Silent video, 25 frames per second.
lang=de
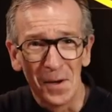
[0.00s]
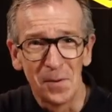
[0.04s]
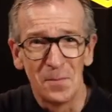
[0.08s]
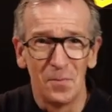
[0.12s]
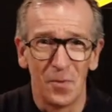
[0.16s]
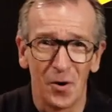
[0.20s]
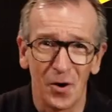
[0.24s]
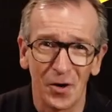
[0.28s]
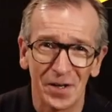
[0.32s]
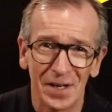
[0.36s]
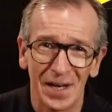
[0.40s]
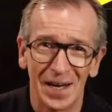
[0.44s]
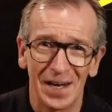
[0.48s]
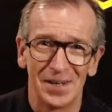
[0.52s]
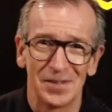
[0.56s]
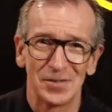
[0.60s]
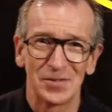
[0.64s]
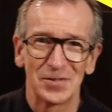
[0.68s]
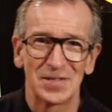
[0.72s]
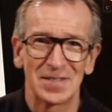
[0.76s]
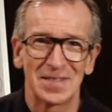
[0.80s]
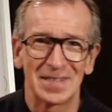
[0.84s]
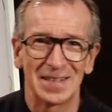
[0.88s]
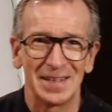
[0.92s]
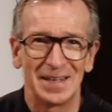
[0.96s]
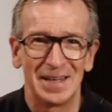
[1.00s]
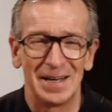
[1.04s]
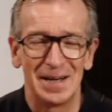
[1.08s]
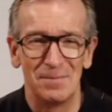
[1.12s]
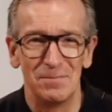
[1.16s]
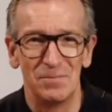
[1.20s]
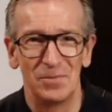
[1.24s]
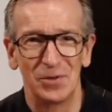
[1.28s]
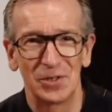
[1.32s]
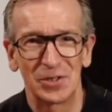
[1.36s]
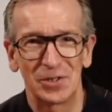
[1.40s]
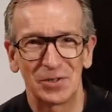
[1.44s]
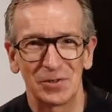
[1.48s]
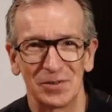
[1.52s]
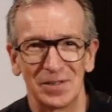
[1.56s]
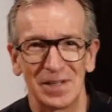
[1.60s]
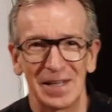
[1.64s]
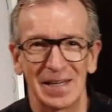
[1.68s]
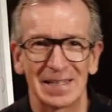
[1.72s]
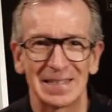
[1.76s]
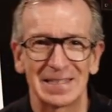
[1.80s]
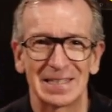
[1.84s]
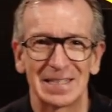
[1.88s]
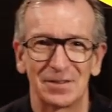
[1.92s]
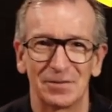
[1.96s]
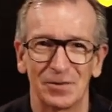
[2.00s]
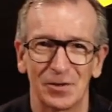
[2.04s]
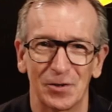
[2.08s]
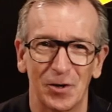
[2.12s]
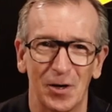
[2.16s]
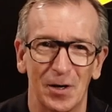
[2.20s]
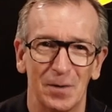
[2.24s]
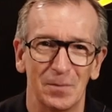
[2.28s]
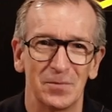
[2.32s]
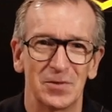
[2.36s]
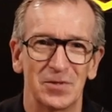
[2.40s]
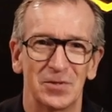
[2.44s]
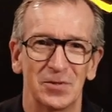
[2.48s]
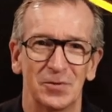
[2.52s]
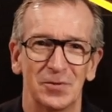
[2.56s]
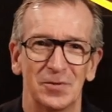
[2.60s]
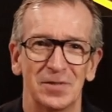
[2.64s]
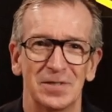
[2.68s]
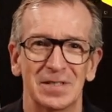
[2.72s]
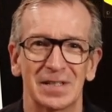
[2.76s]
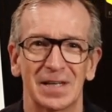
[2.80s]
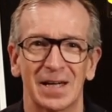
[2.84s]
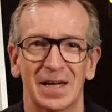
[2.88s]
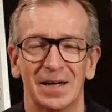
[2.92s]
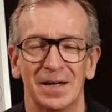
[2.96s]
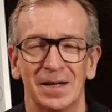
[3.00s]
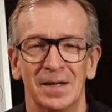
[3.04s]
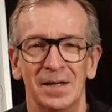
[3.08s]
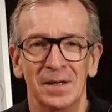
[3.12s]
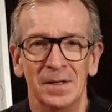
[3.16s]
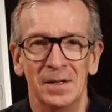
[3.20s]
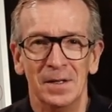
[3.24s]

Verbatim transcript: Moin aus Hamburg und herzlich willkommen zu unserer